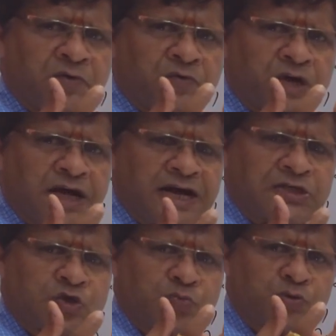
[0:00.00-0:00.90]

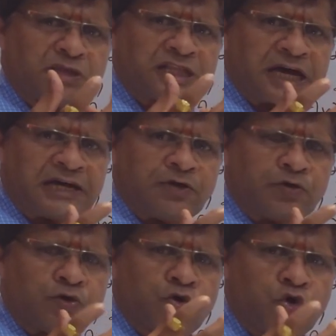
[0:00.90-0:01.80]
विकास रूपी ताले
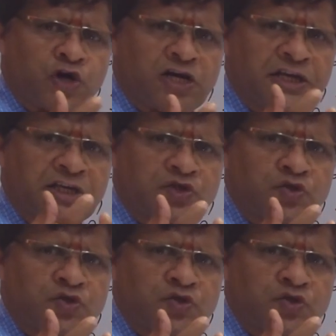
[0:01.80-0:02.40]
को खोलने की